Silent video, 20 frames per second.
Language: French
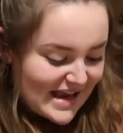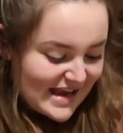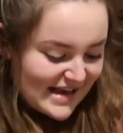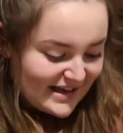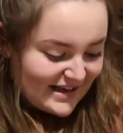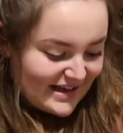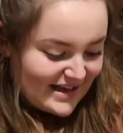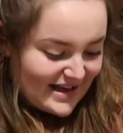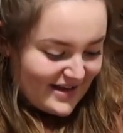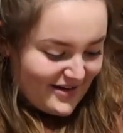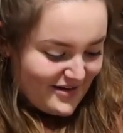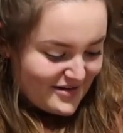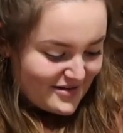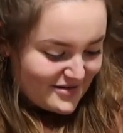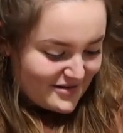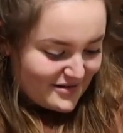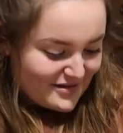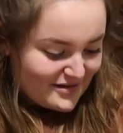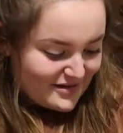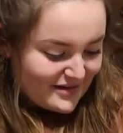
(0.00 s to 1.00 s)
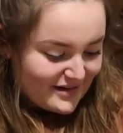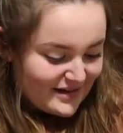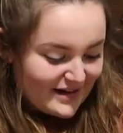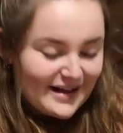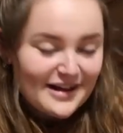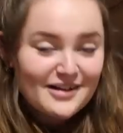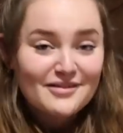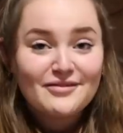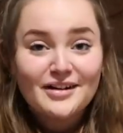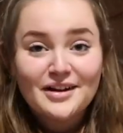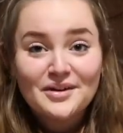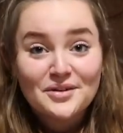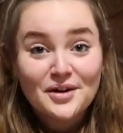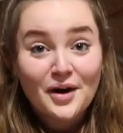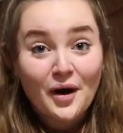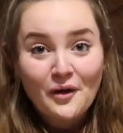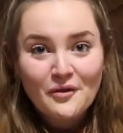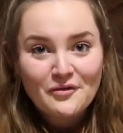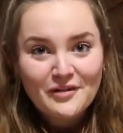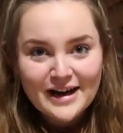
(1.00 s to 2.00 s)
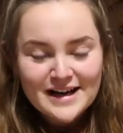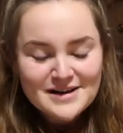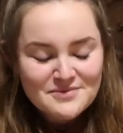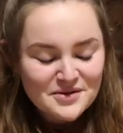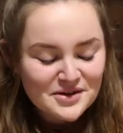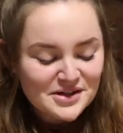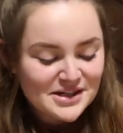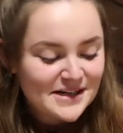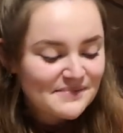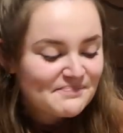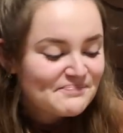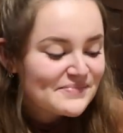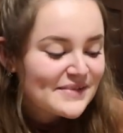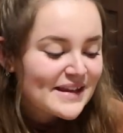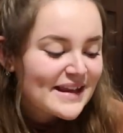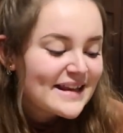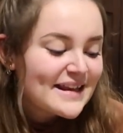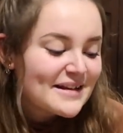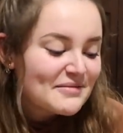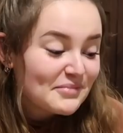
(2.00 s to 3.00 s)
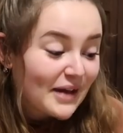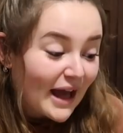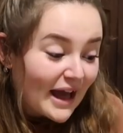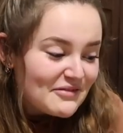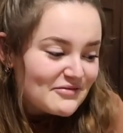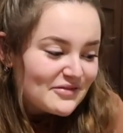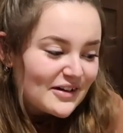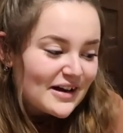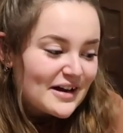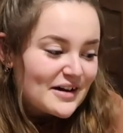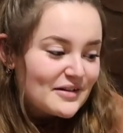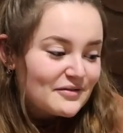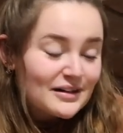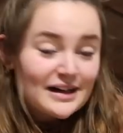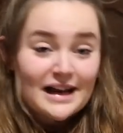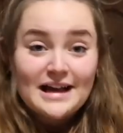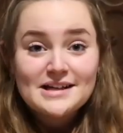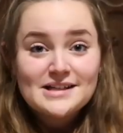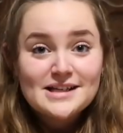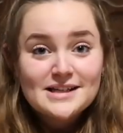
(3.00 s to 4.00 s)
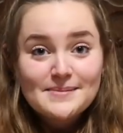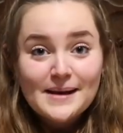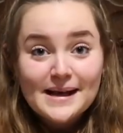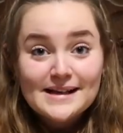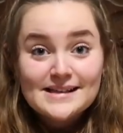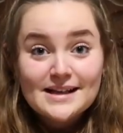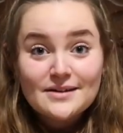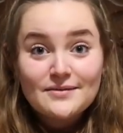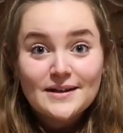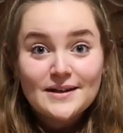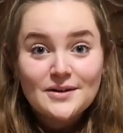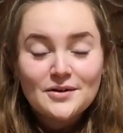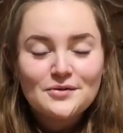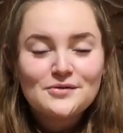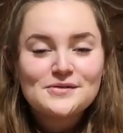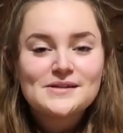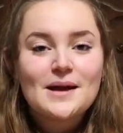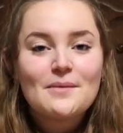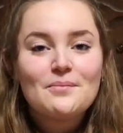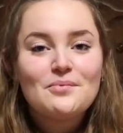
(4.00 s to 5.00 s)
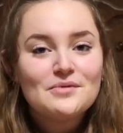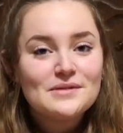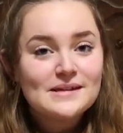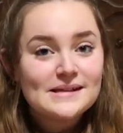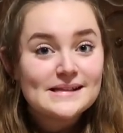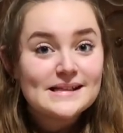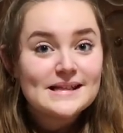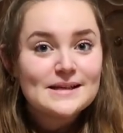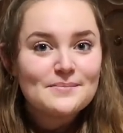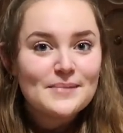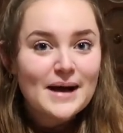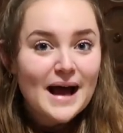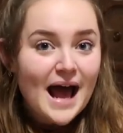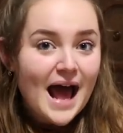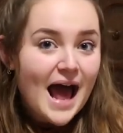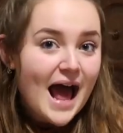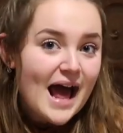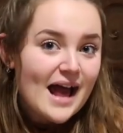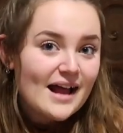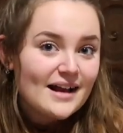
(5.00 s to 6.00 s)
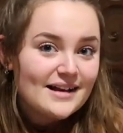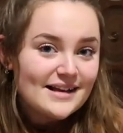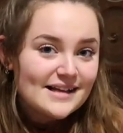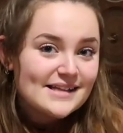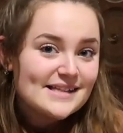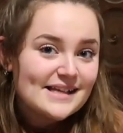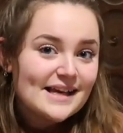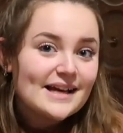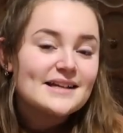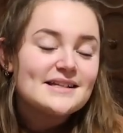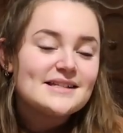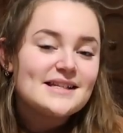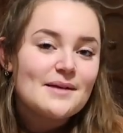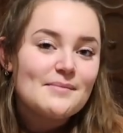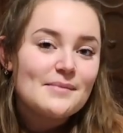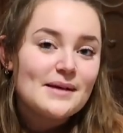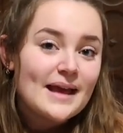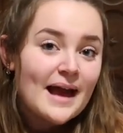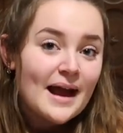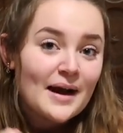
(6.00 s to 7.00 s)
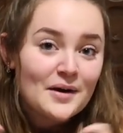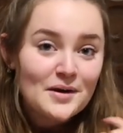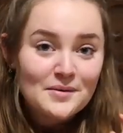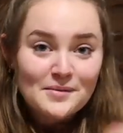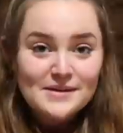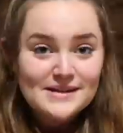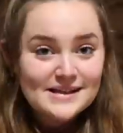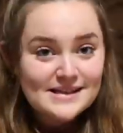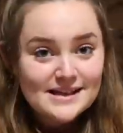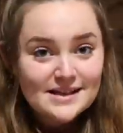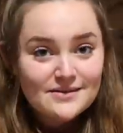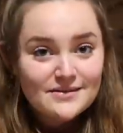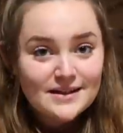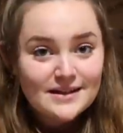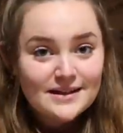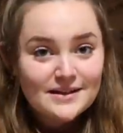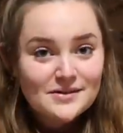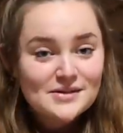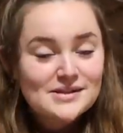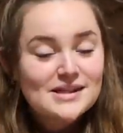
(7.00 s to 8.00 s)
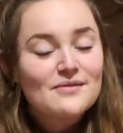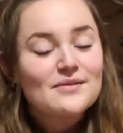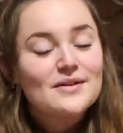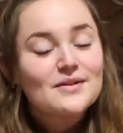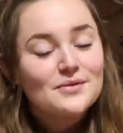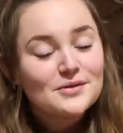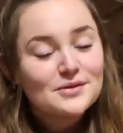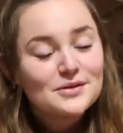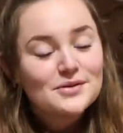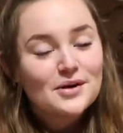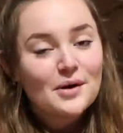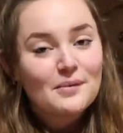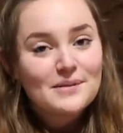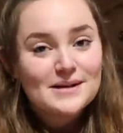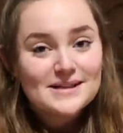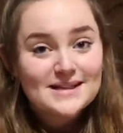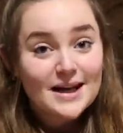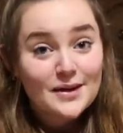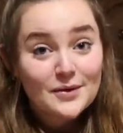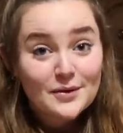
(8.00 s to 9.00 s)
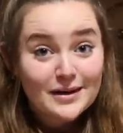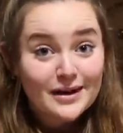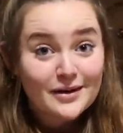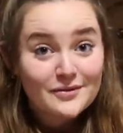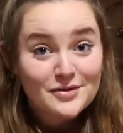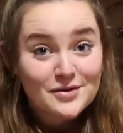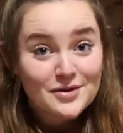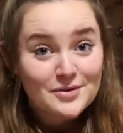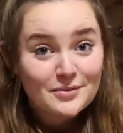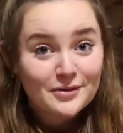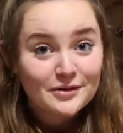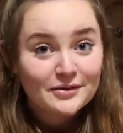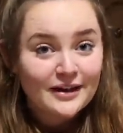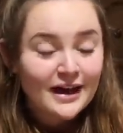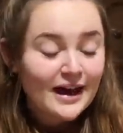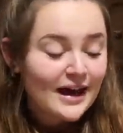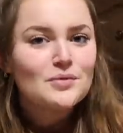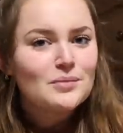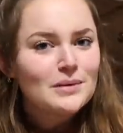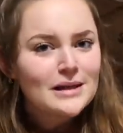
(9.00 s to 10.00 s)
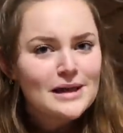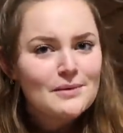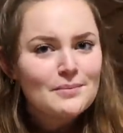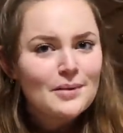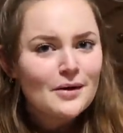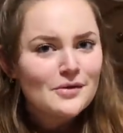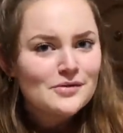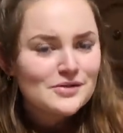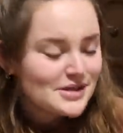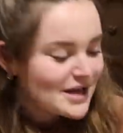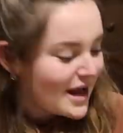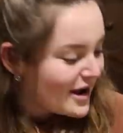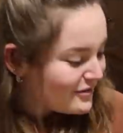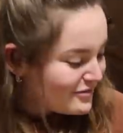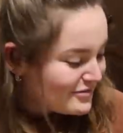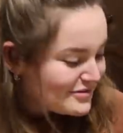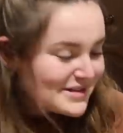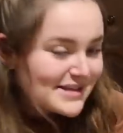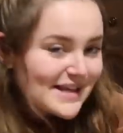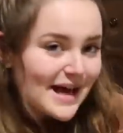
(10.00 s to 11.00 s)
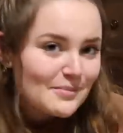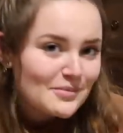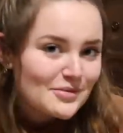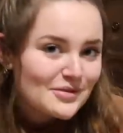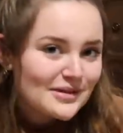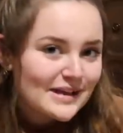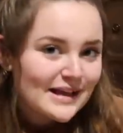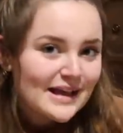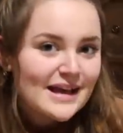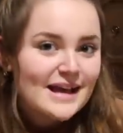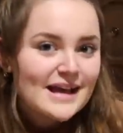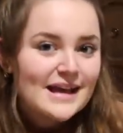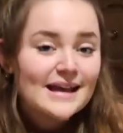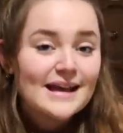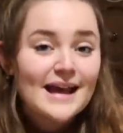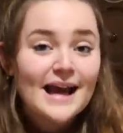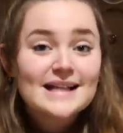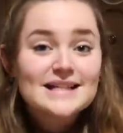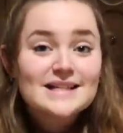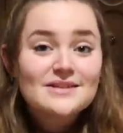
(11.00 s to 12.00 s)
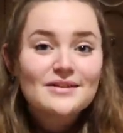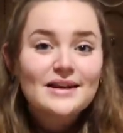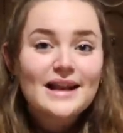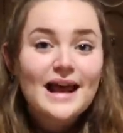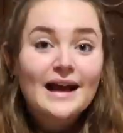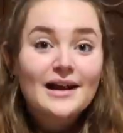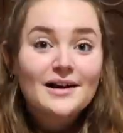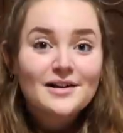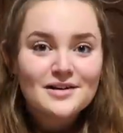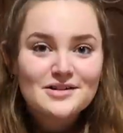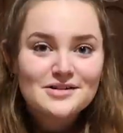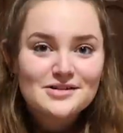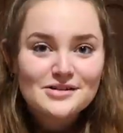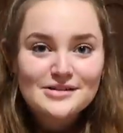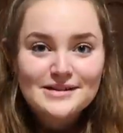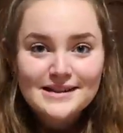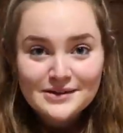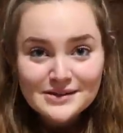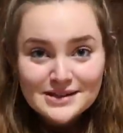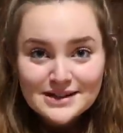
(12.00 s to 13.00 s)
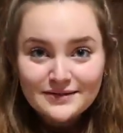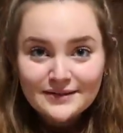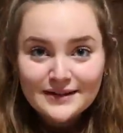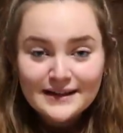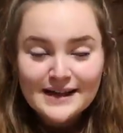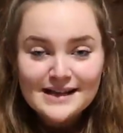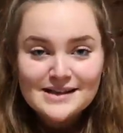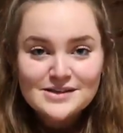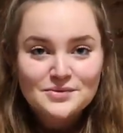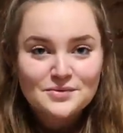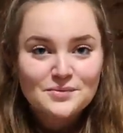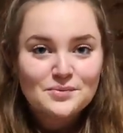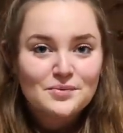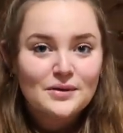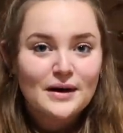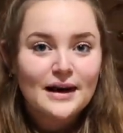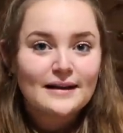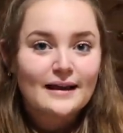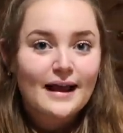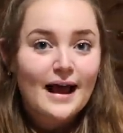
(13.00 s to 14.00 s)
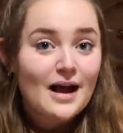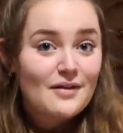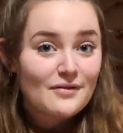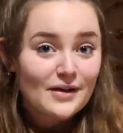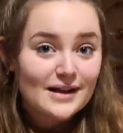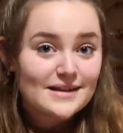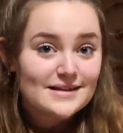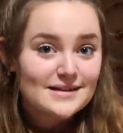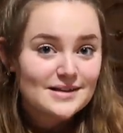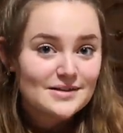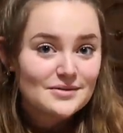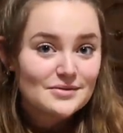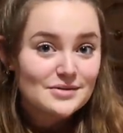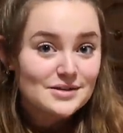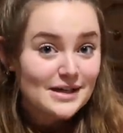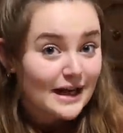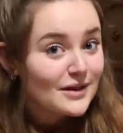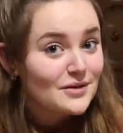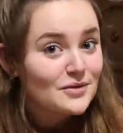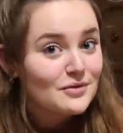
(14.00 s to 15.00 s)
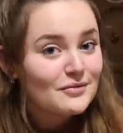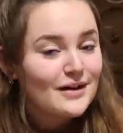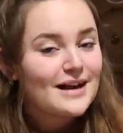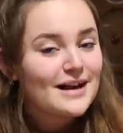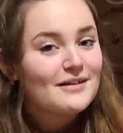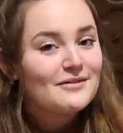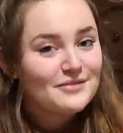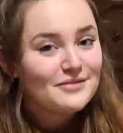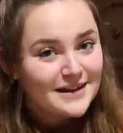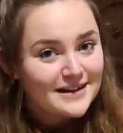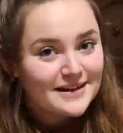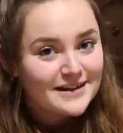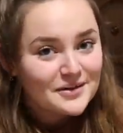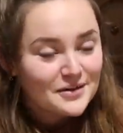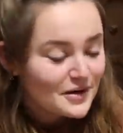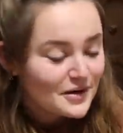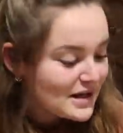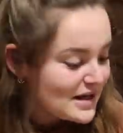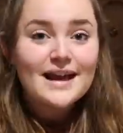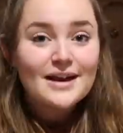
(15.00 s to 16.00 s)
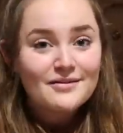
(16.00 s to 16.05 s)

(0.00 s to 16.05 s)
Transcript: Il est 20h, on va aller manger. Bref, voilà, j'espère que cette vidéo vous a plu. N'hésitez pas à laisser un j'aime et à commenter cette vidéo, ça fait toujours plaisir de lire vos commentaires. N'oubliez pas aussi à vous abonner et activer la cloche des notifications pour être averti de chaque nouvelle vidéo.